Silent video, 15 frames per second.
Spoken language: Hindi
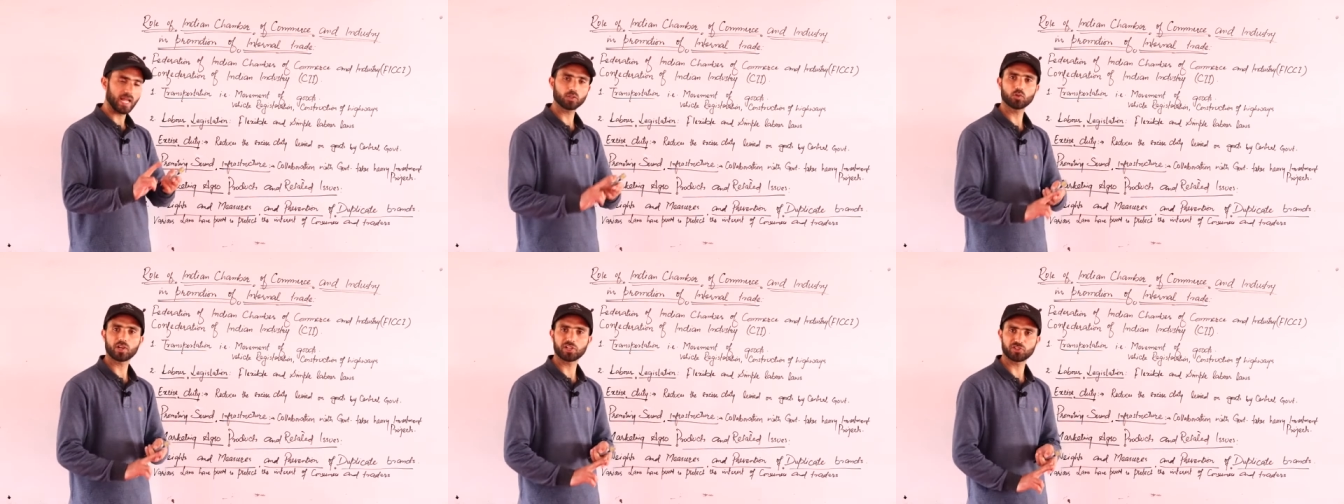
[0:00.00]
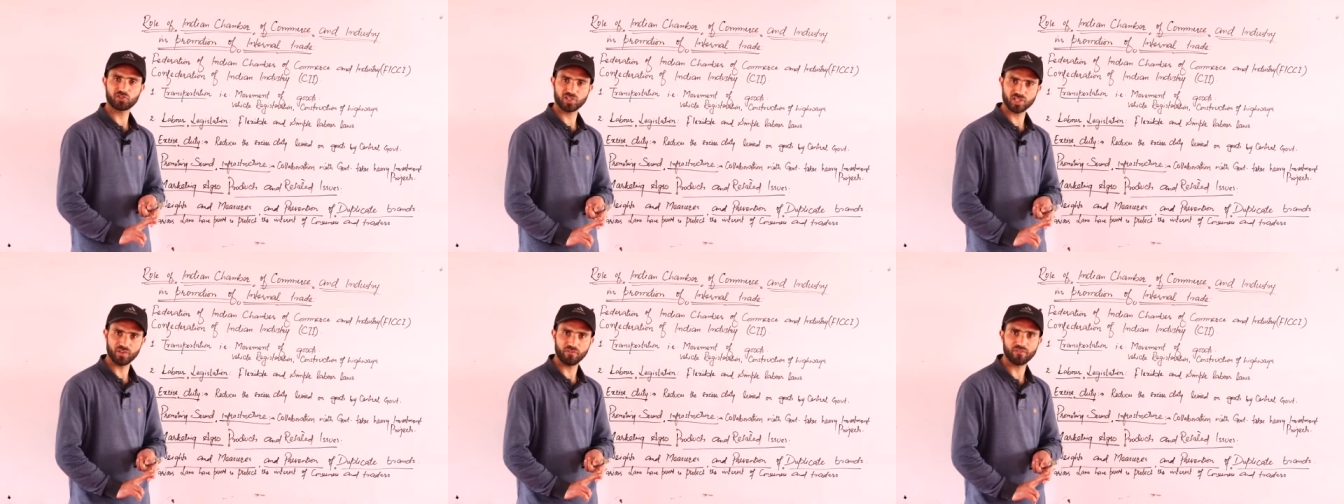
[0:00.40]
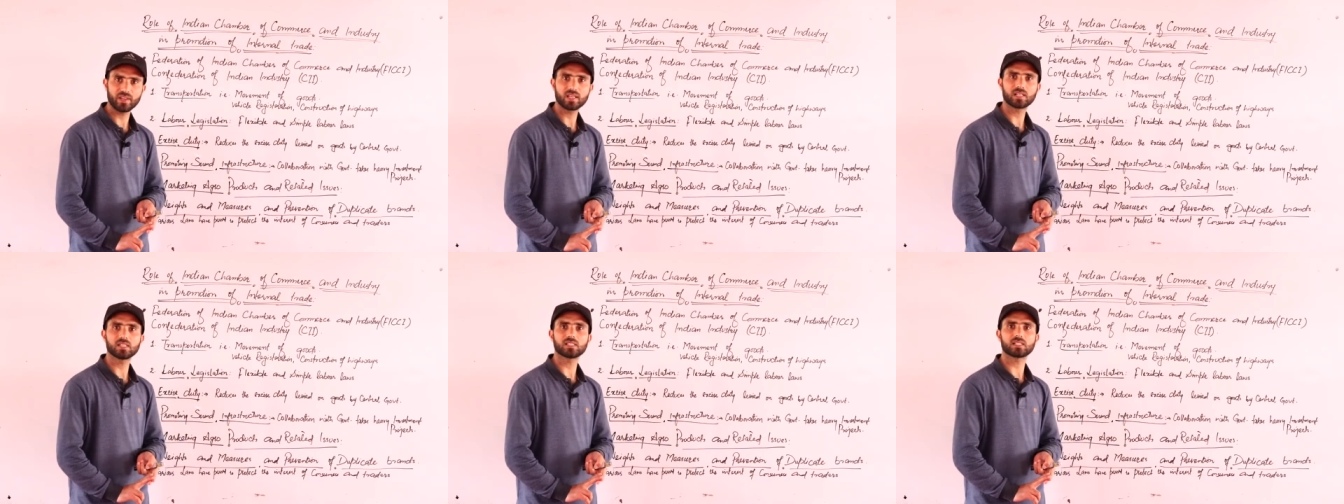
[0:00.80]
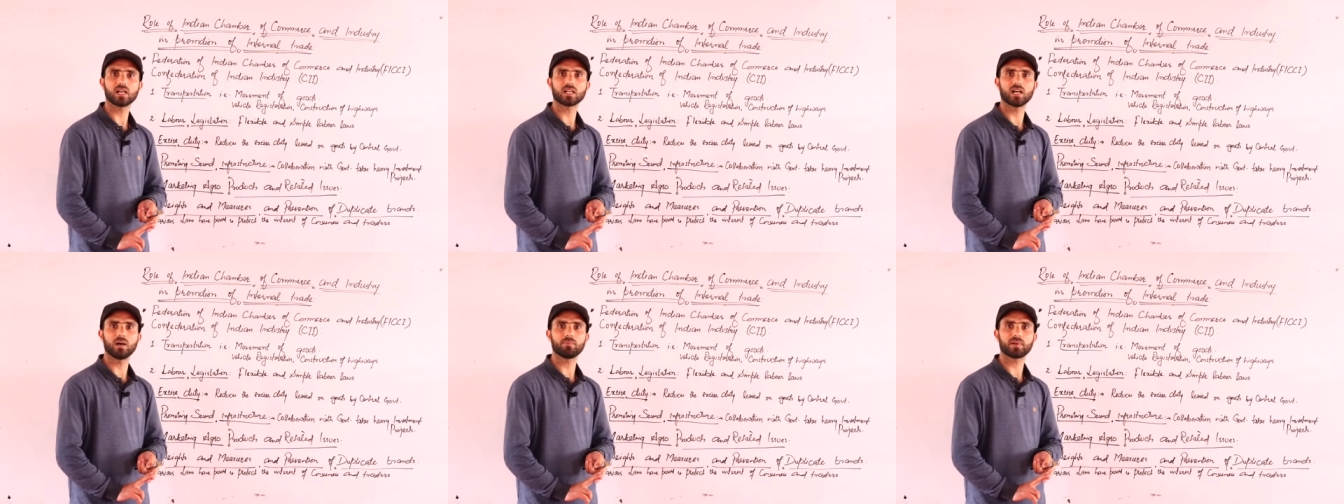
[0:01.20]
एक तो रजिस्ट्रेशन ऑफ व्हीकल्स
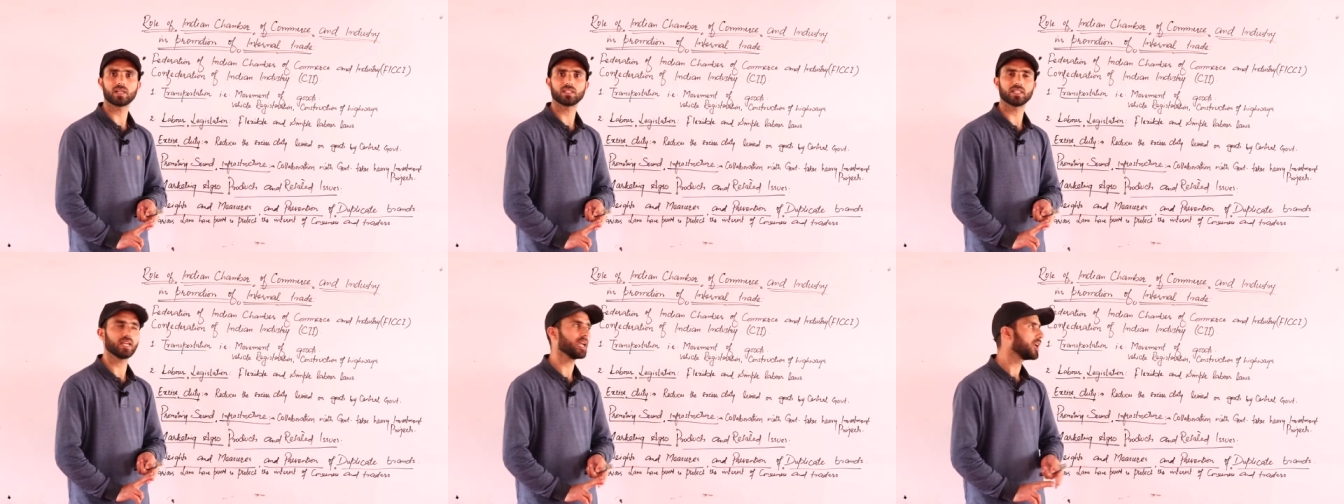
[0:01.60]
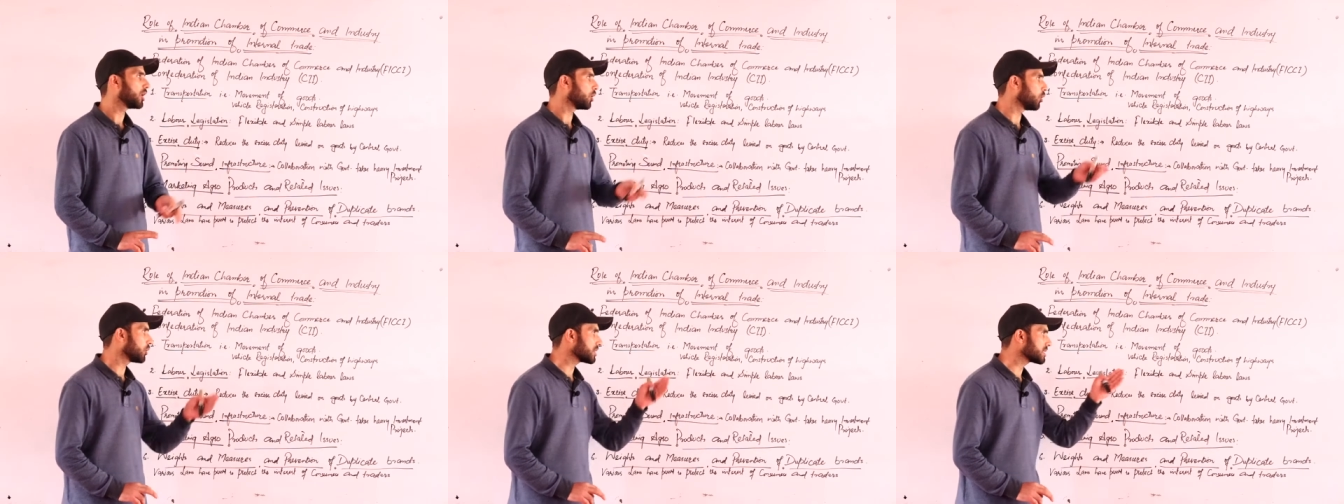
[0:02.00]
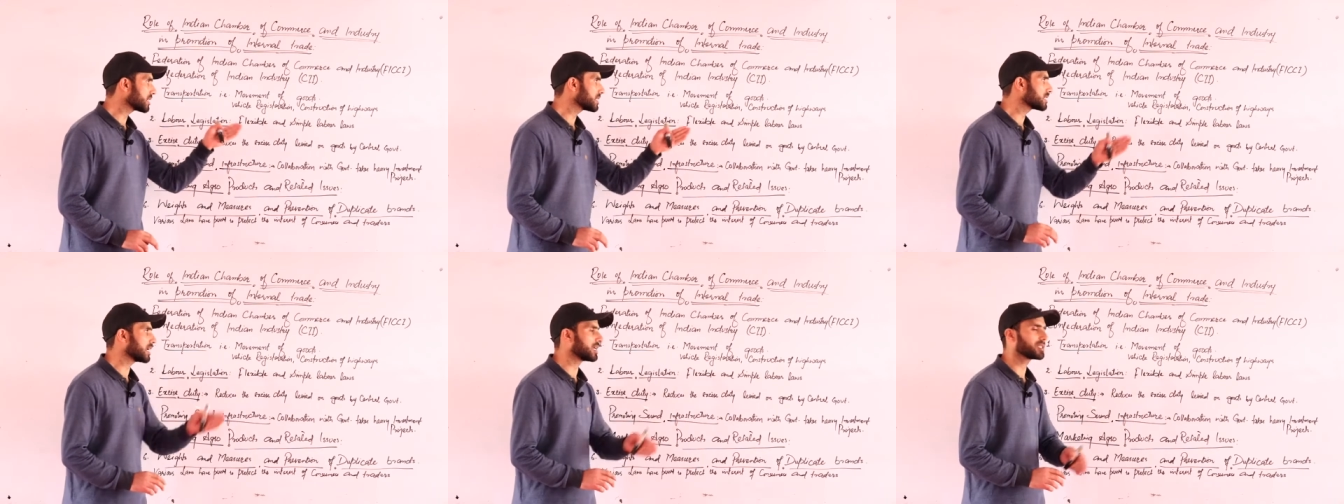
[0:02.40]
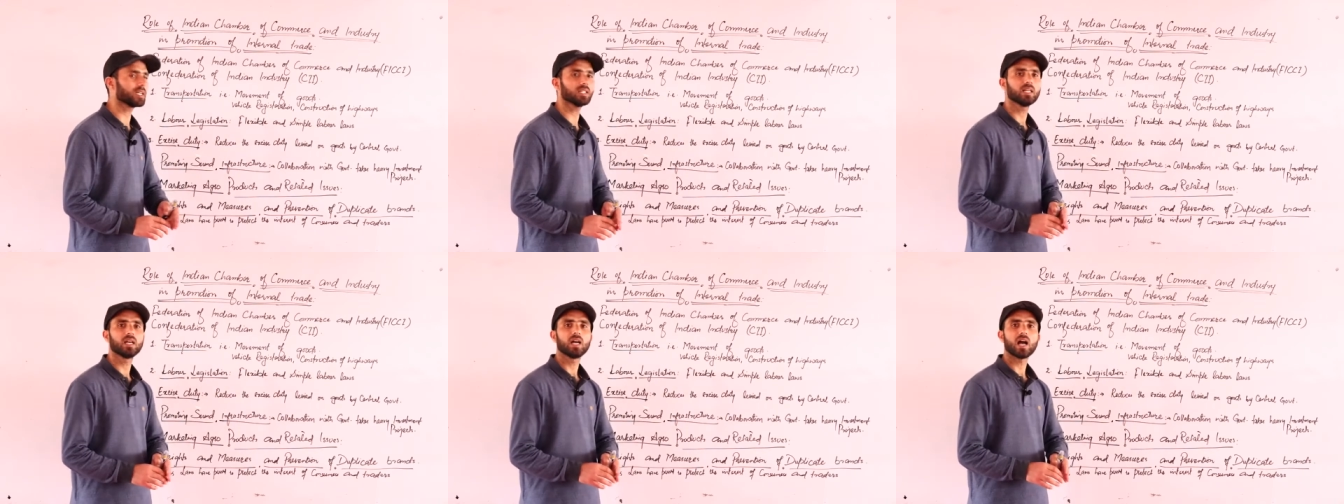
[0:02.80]
का काम करते हैं और इसके साथ
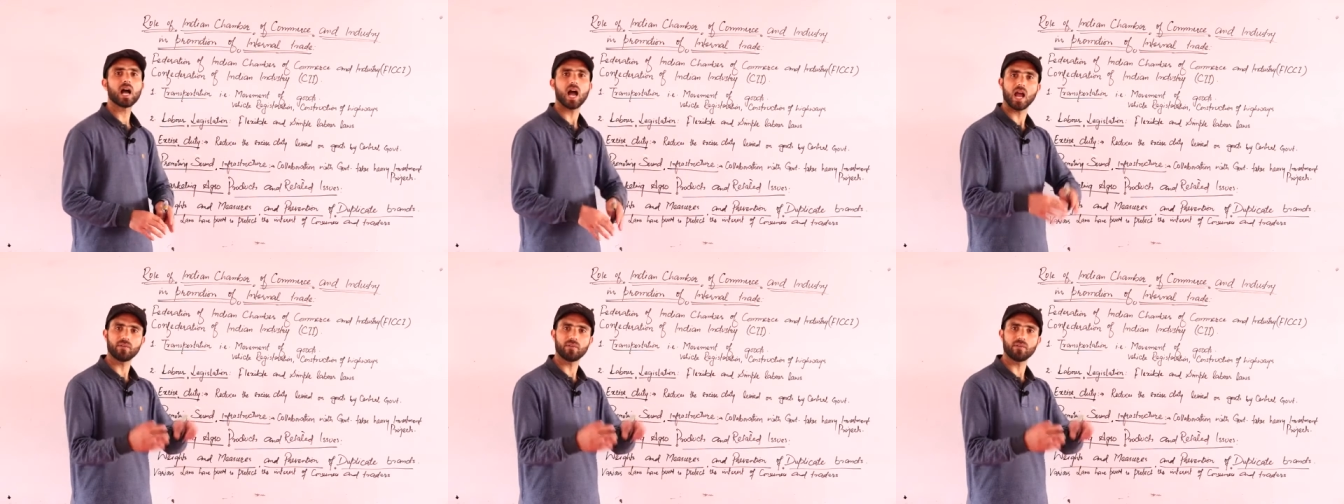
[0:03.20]
साथ